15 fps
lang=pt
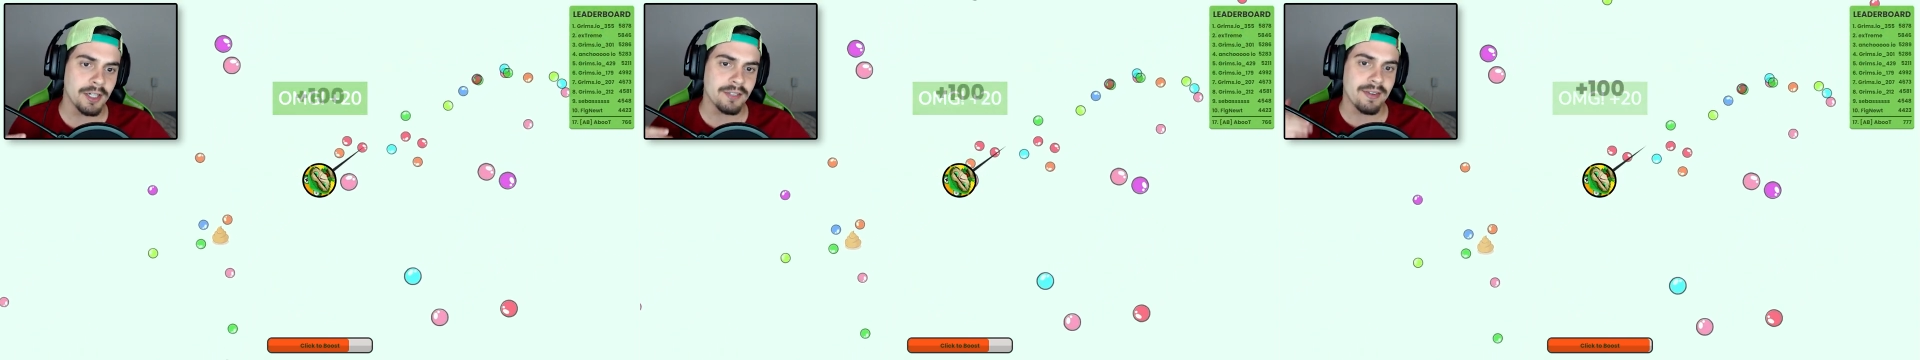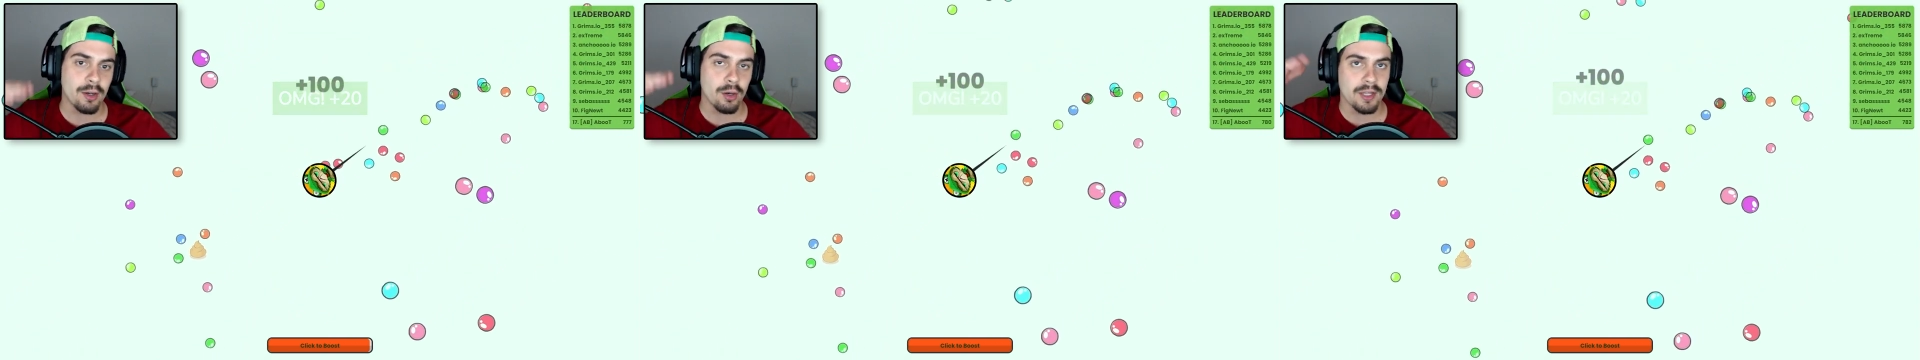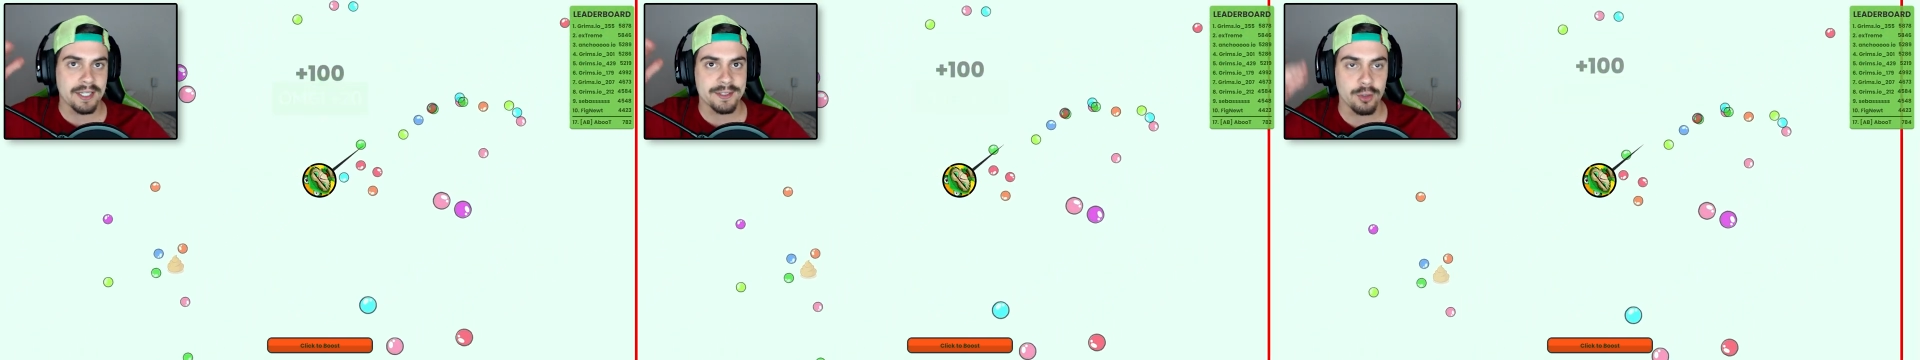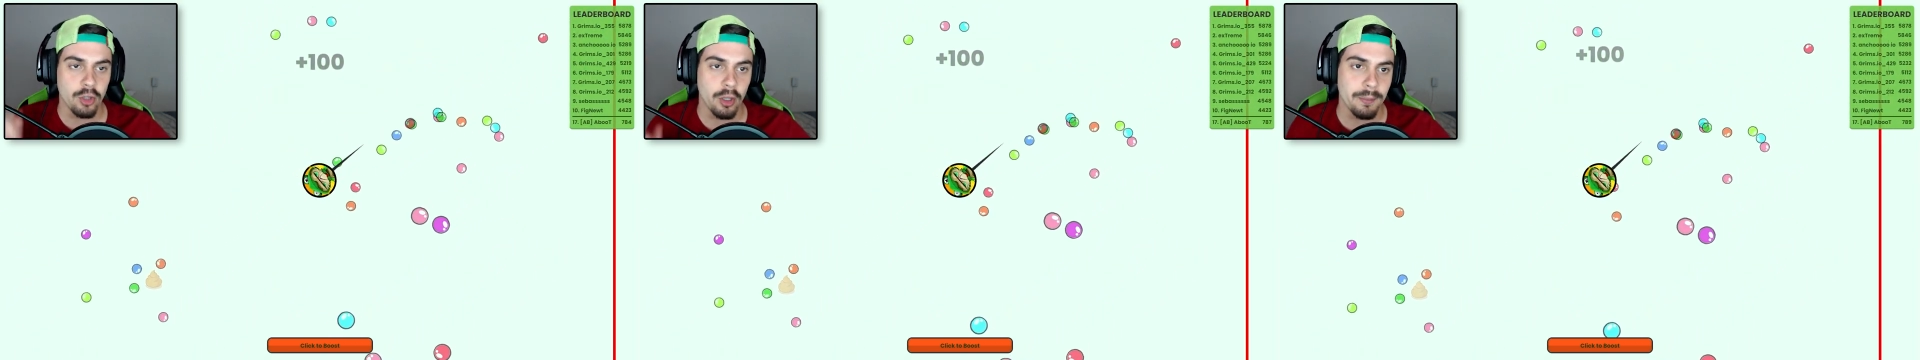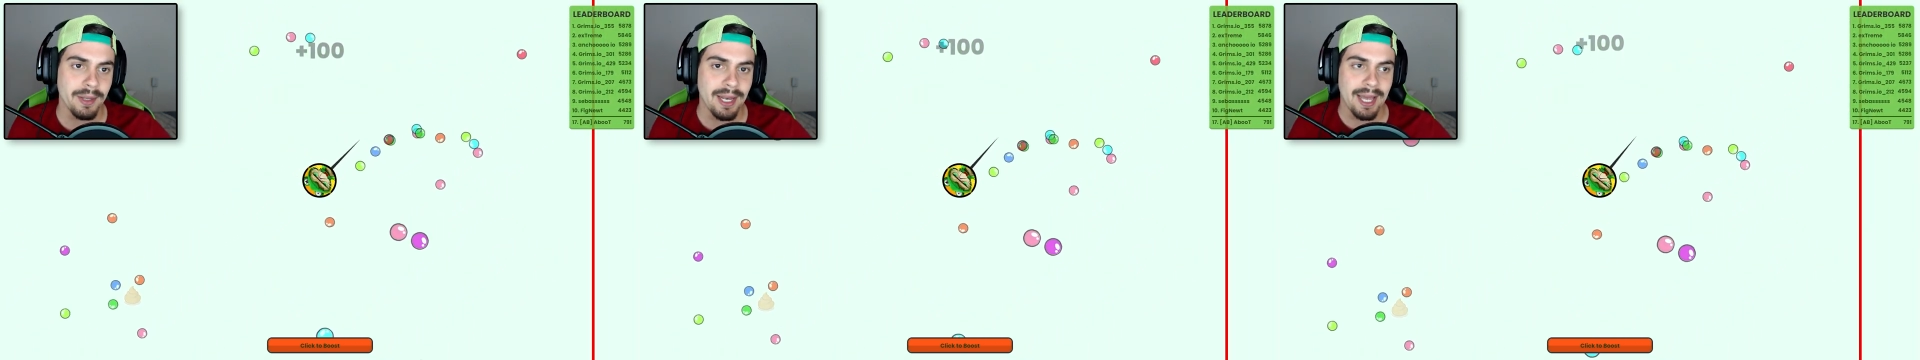vai colocar teu
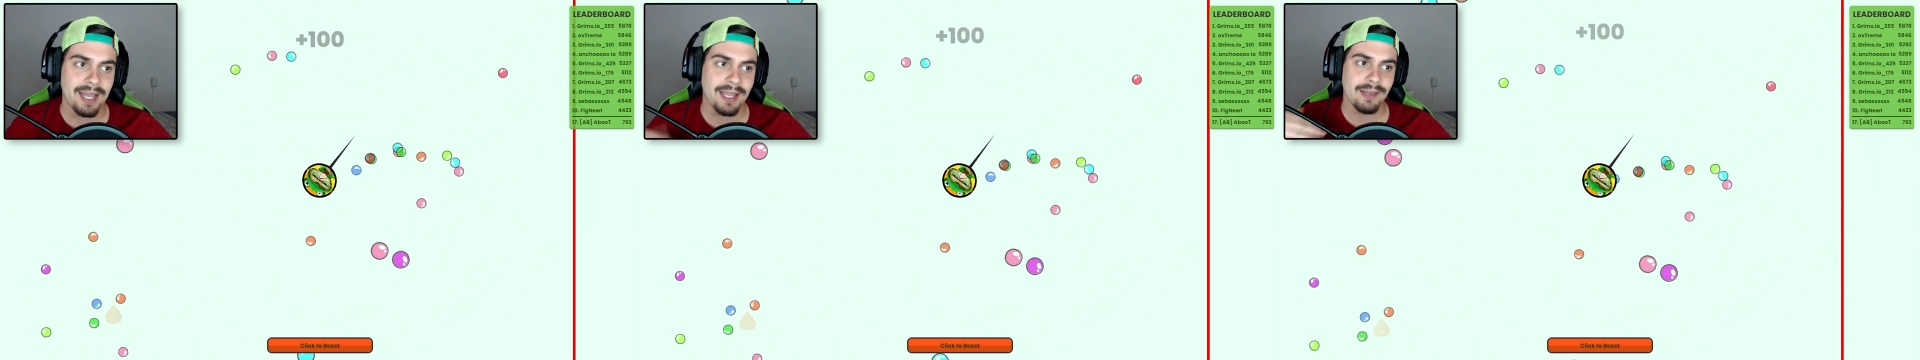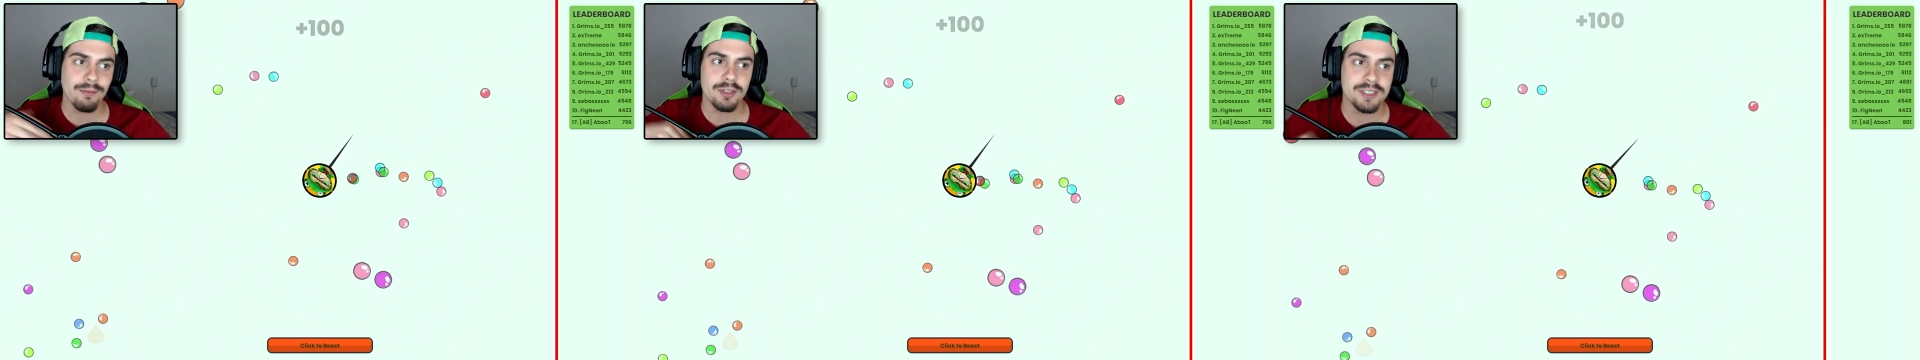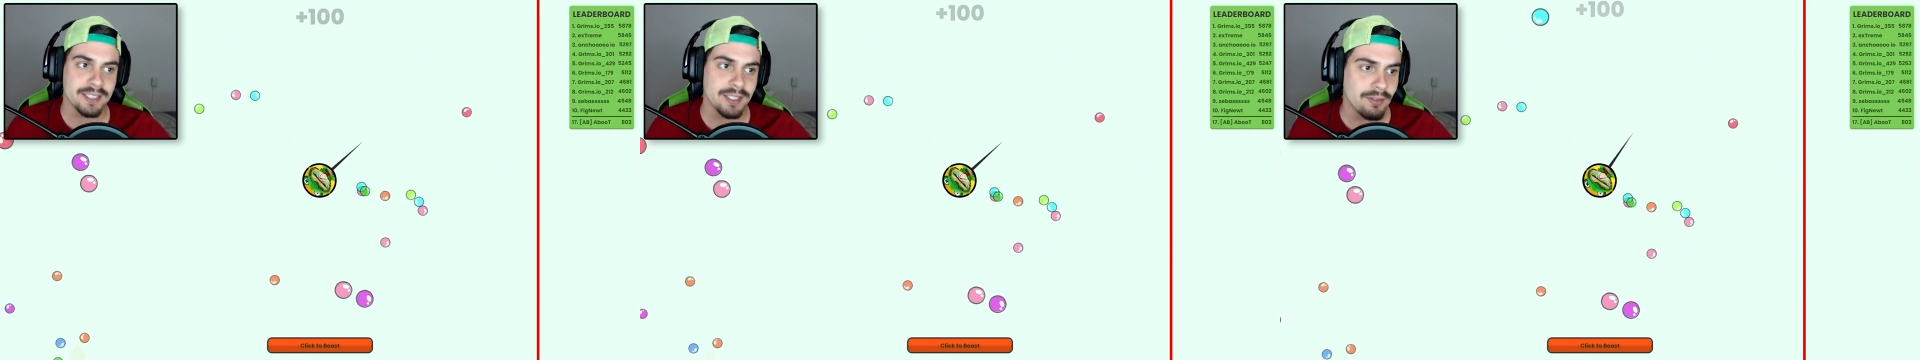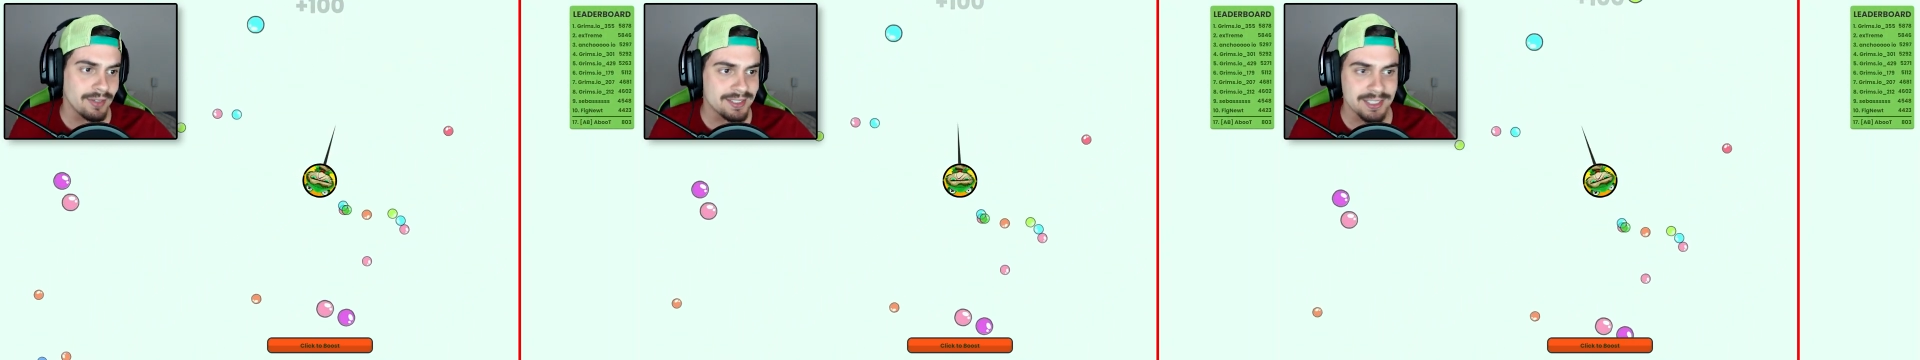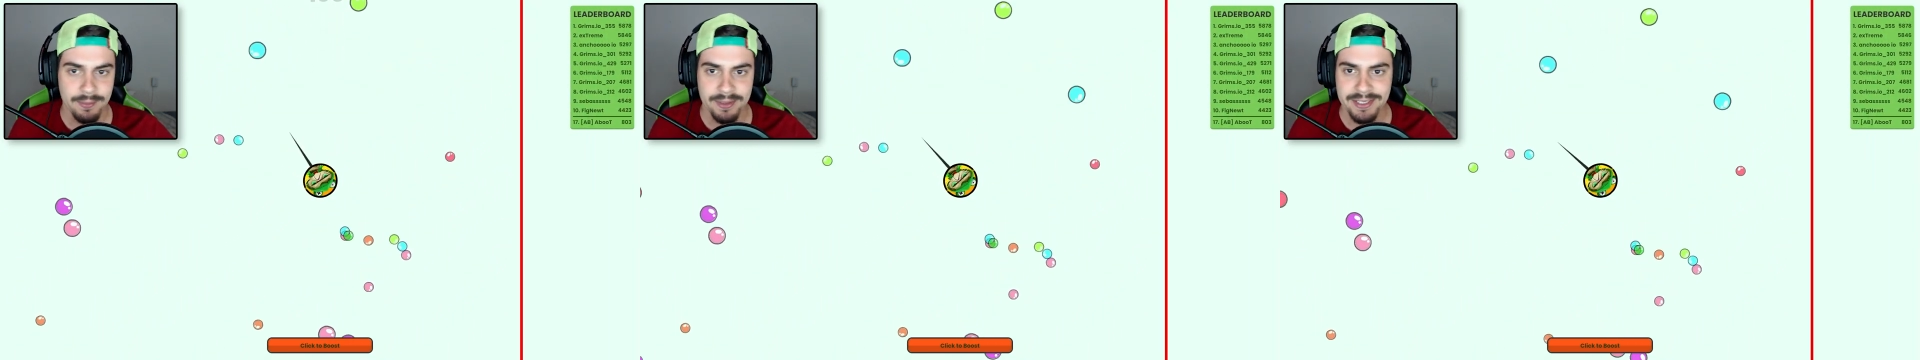nome lá e você não vai
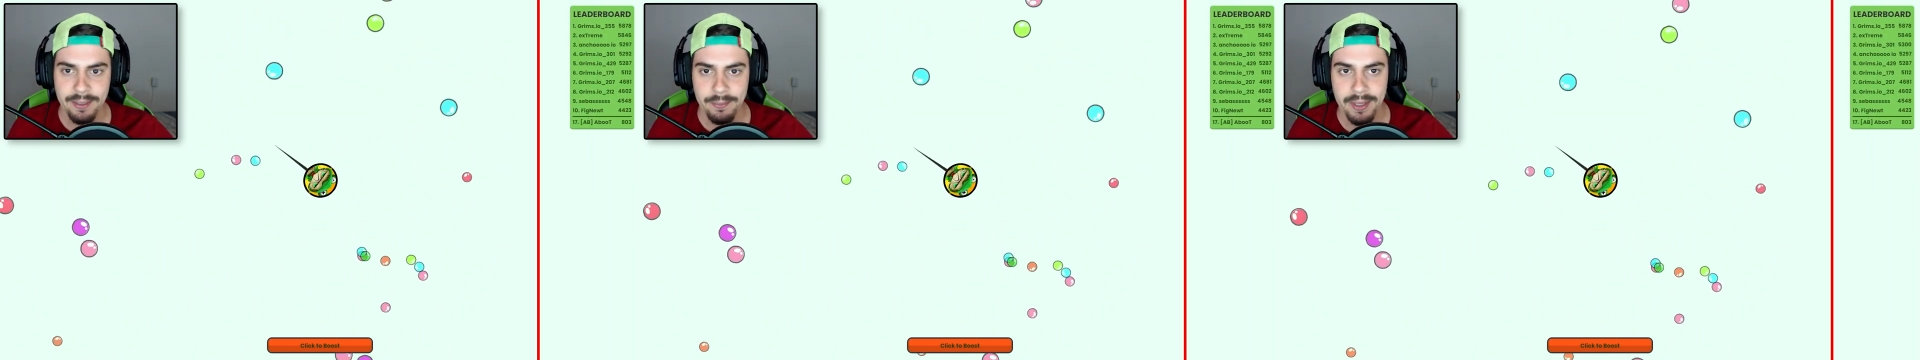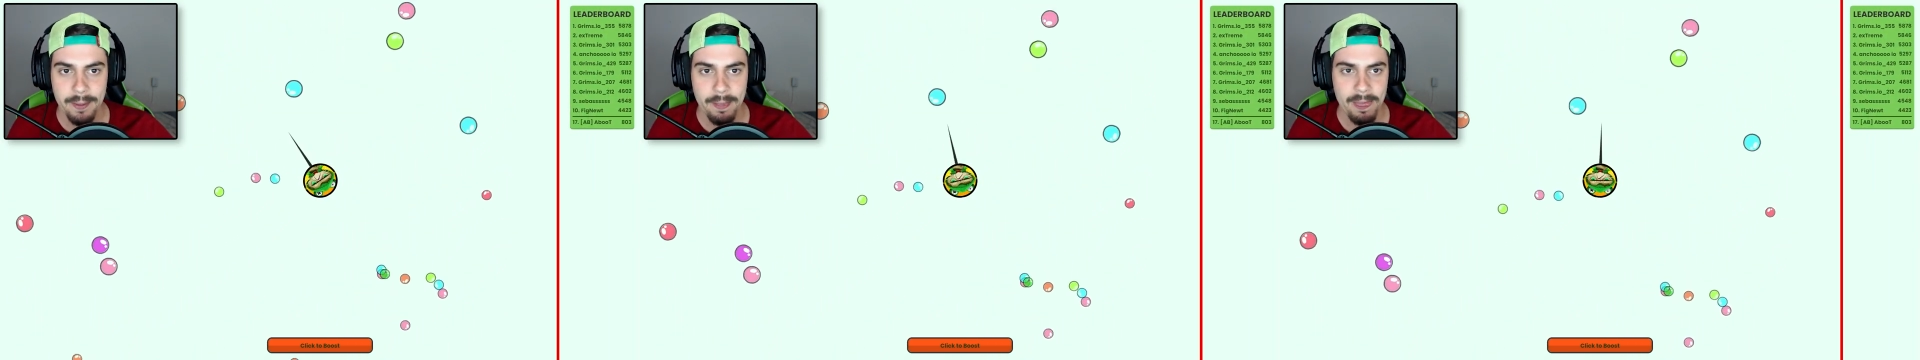ser mais AB.